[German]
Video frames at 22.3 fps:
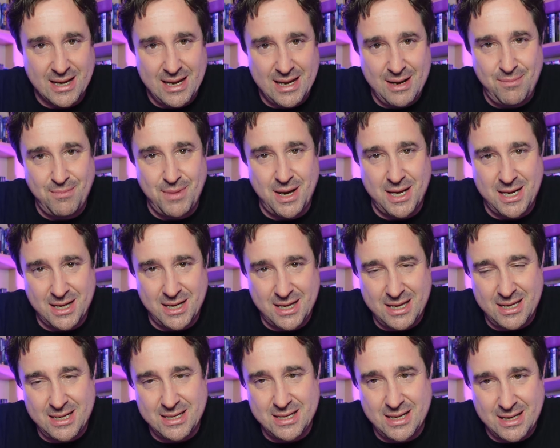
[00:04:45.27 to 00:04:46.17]
in meiner
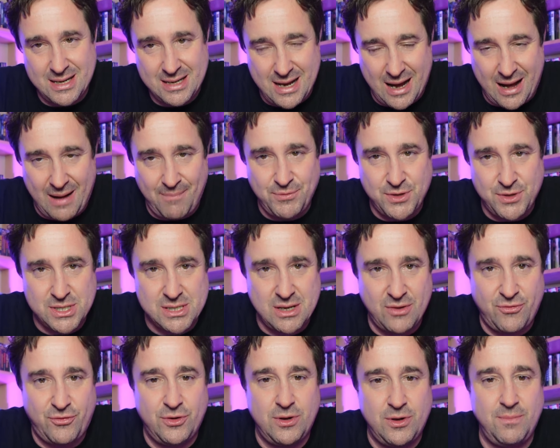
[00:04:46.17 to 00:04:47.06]
Kindheit kam
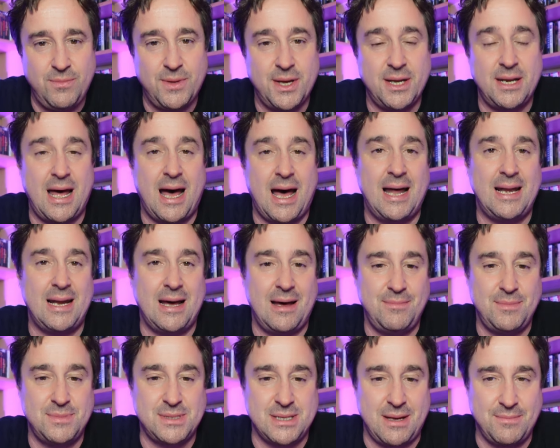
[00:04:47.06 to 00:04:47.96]
dieser Film dann an
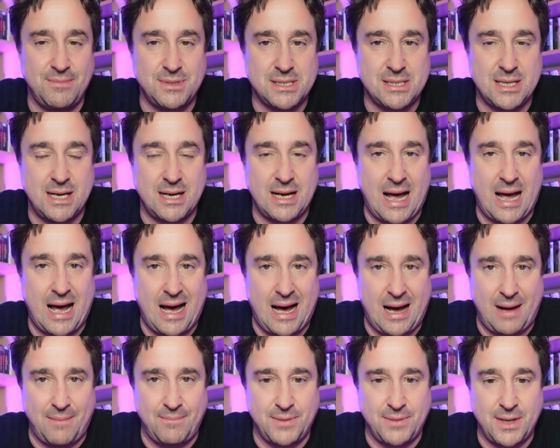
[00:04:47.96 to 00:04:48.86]
einem
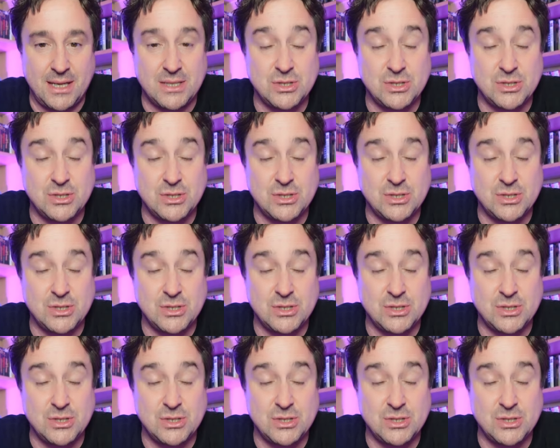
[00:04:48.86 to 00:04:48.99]
Samstagabend.